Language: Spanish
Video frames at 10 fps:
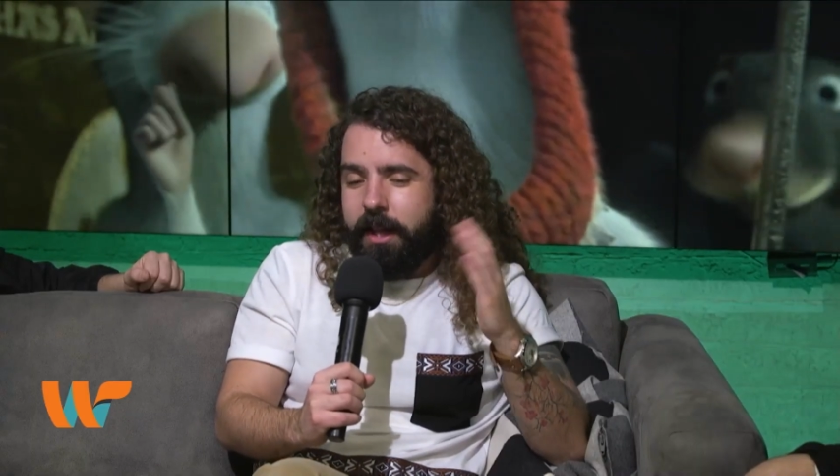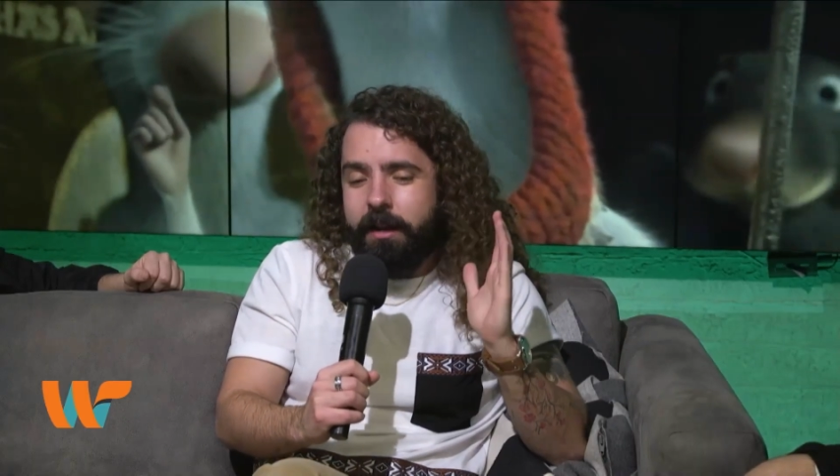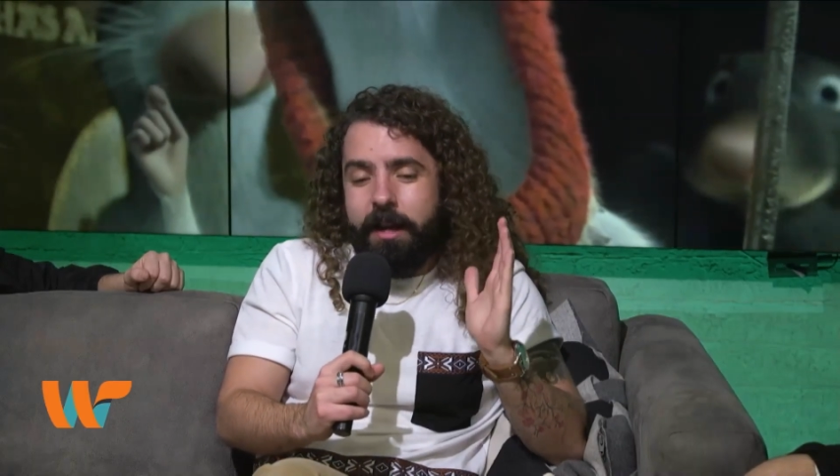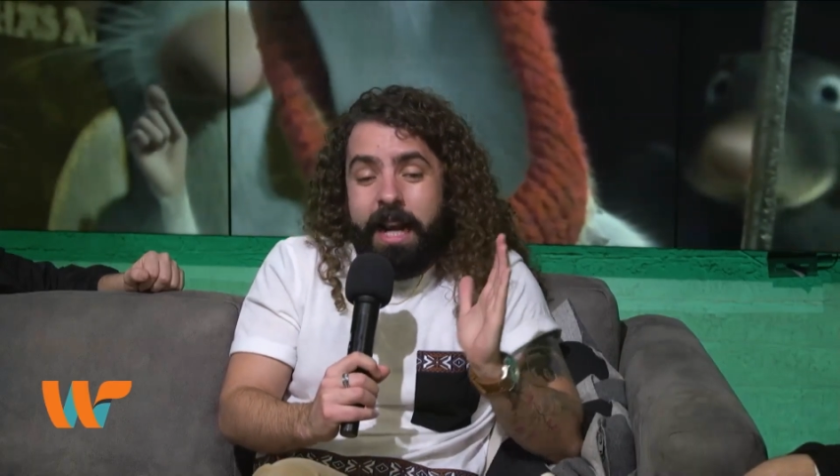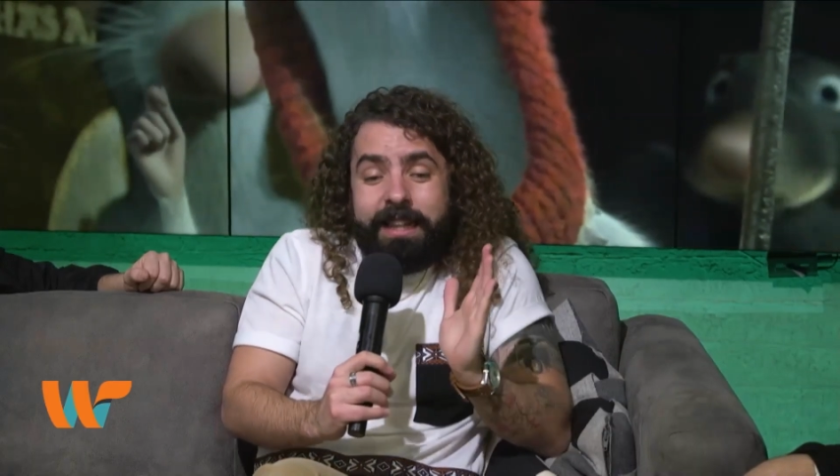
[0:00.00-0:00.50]

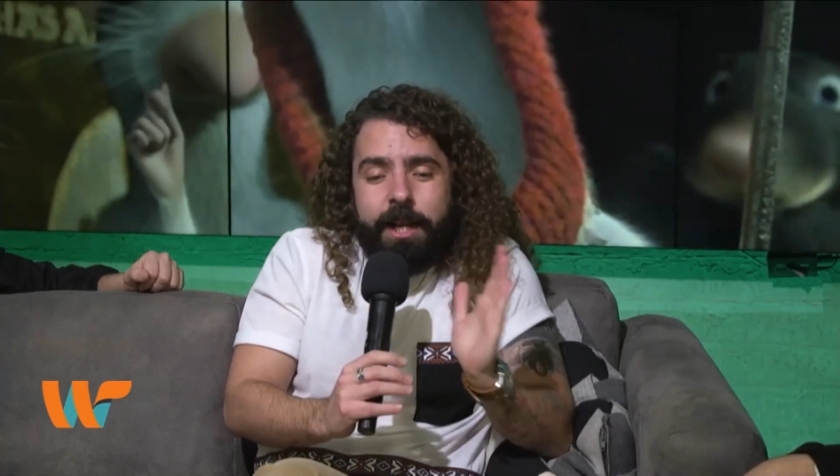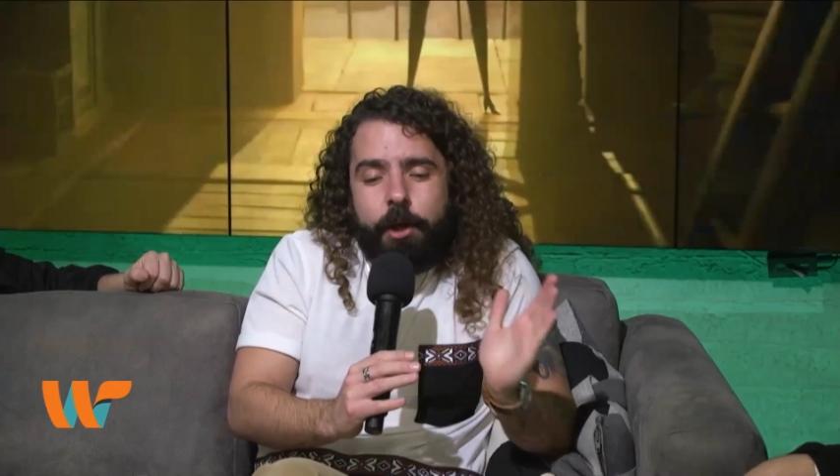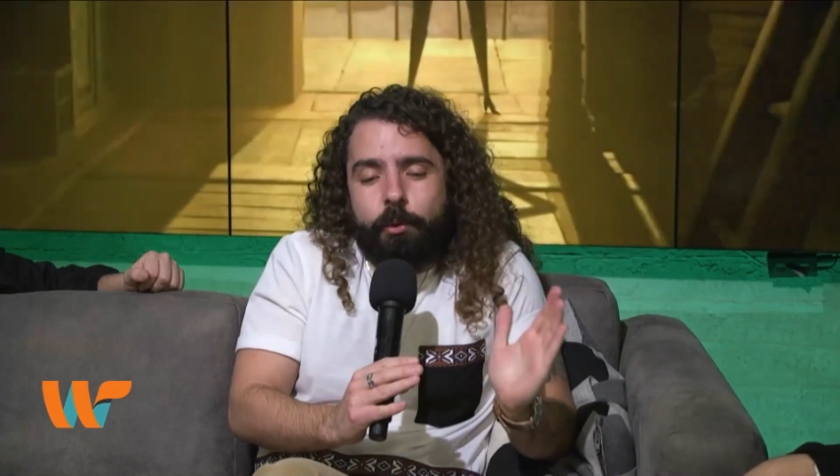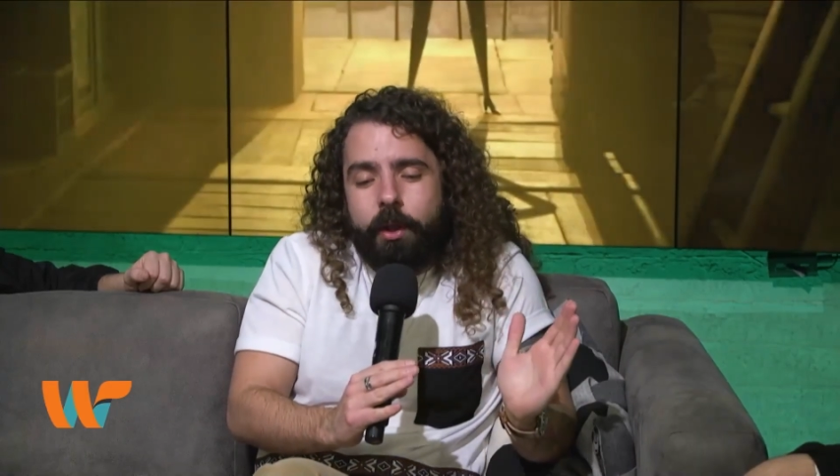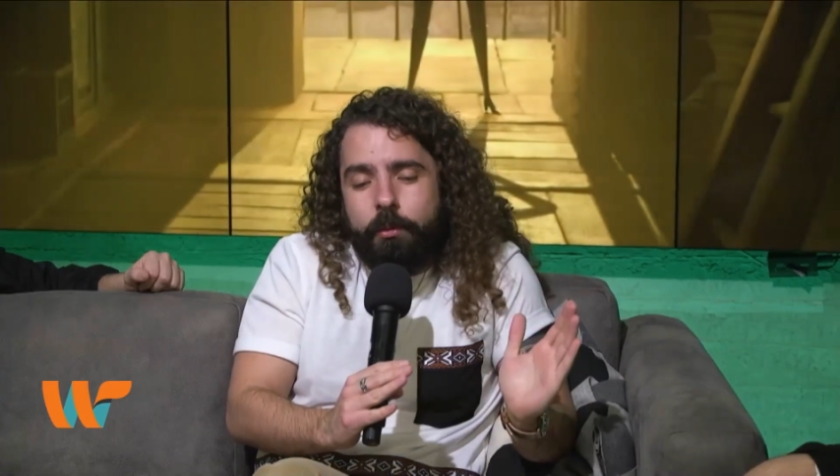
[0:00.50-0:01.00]
la
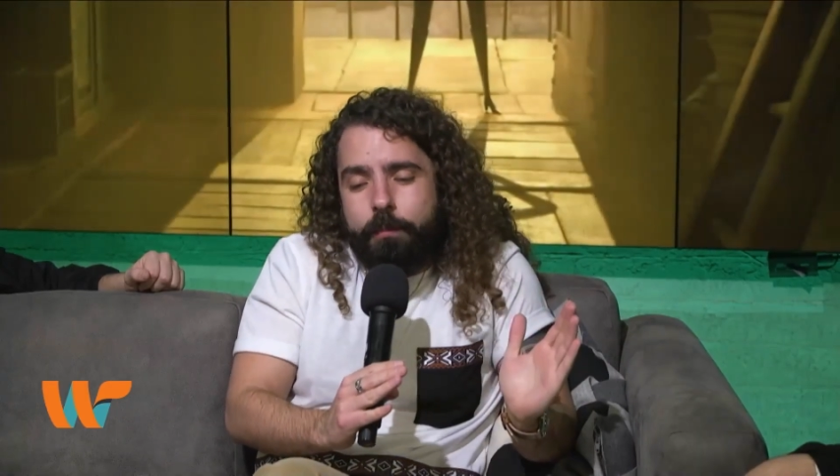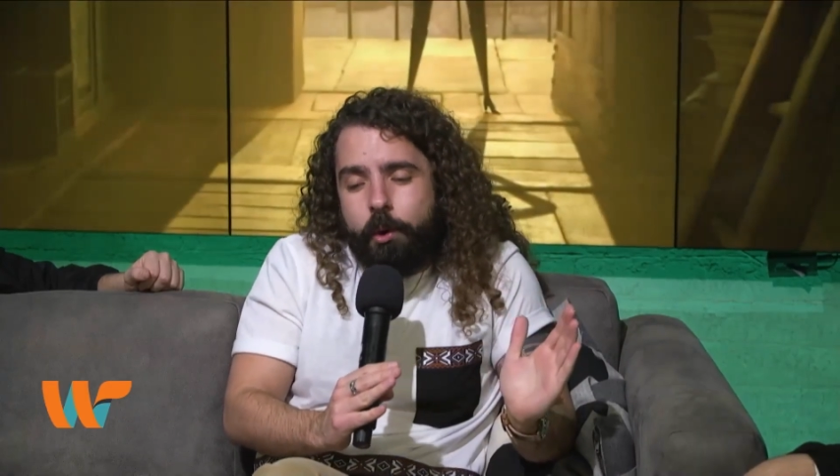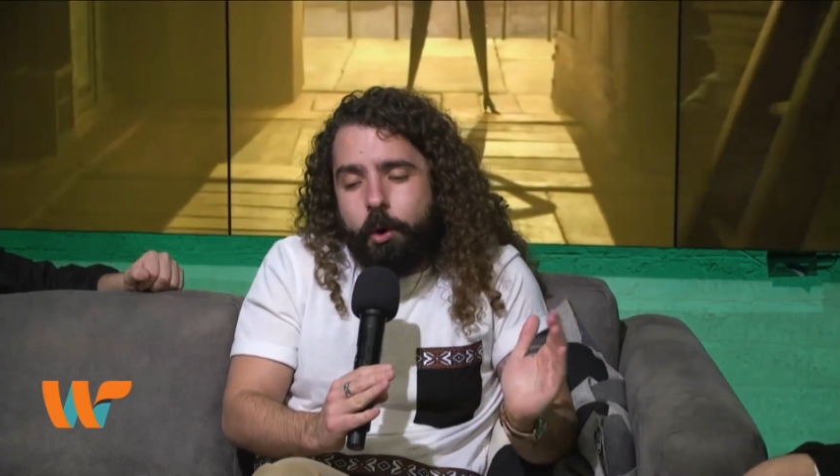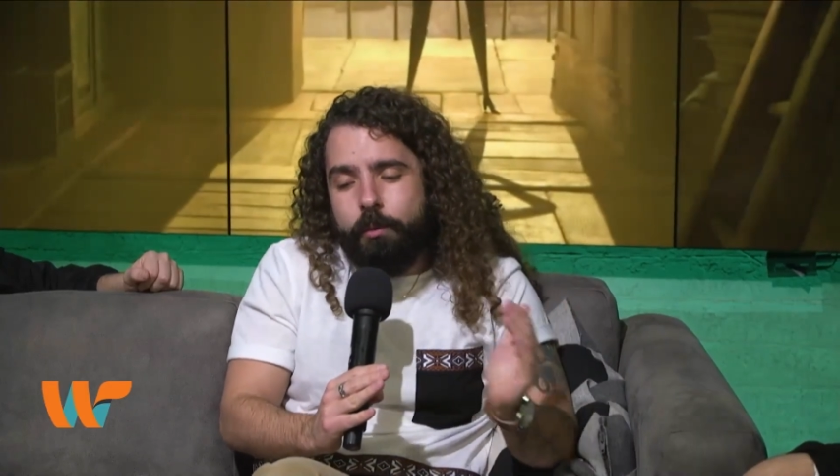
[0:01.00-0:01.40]
trayectoria de un poco